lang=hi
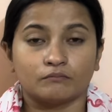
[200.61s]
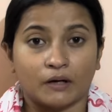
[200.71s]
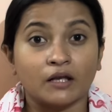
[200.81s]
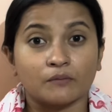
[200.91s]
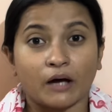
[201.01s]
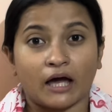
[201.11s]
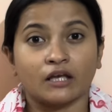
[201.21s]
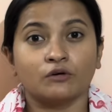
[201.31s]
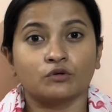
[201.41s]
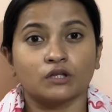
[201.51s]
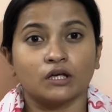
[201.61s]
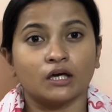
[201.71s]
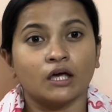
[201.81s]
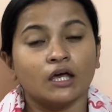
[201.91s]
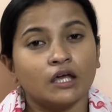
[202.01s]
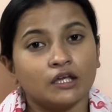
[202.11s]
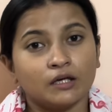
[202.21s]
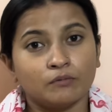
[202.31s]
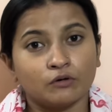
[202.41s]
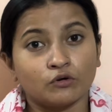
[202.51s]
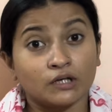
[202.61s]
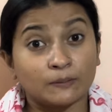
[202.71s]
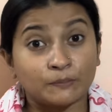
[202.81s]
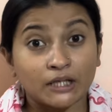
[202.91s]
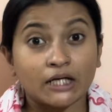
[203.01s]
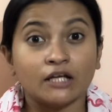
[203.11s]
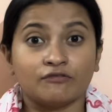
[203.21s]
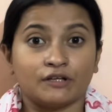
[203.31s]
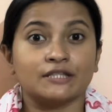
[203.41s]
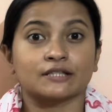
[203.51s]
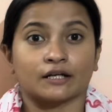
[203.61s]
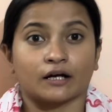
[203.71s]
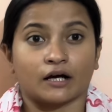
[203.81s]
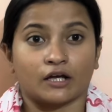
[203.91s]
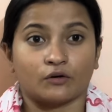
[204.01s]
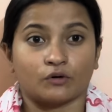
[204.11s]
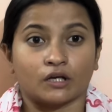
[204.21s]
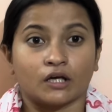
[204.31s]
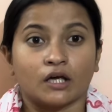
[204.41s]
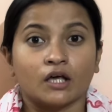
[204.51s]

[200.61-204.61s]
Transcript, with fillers: बल्क में हायरिंग होती है ये बिल्कुल कम्प्लीटली फ्रीज कर रखा है इन्होंने